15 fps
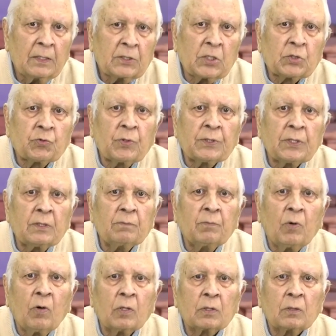सिचुएशन
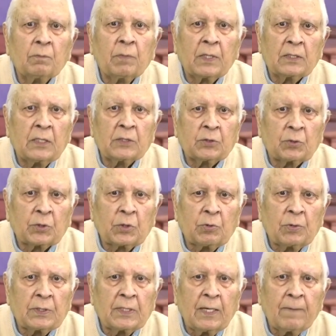बहुत बदल चुकी
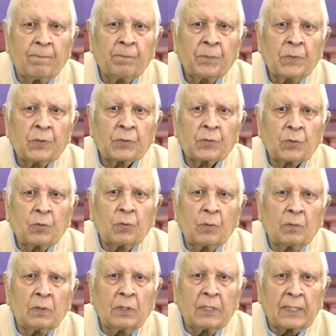हुई है सो
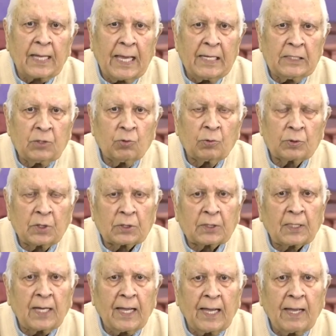लड़ाई जो
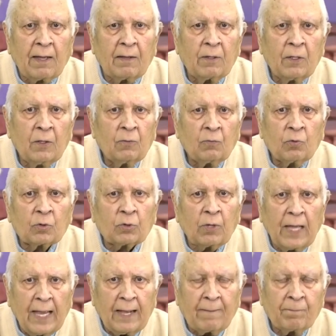जितना है वो तो
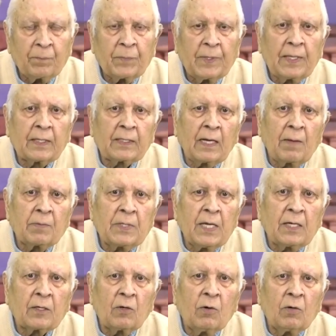है लेकिन आप
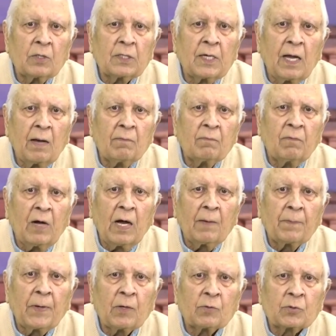ये कहो कि हम वहाँ
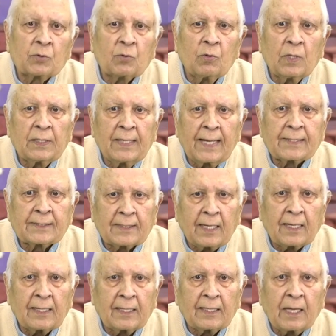पर उसको नेक्स्ट
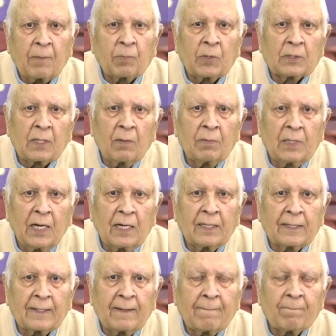कर लेंगे अपने साथ मिला
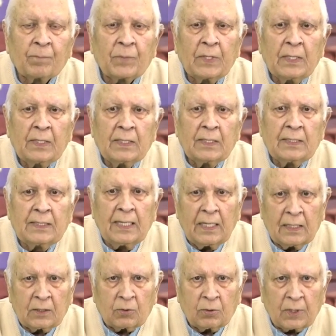लेंगे
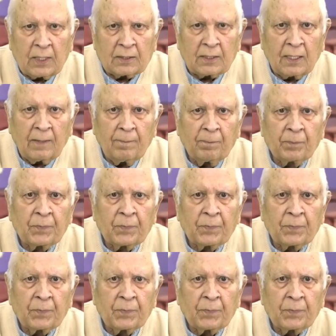ये थोड़ा सा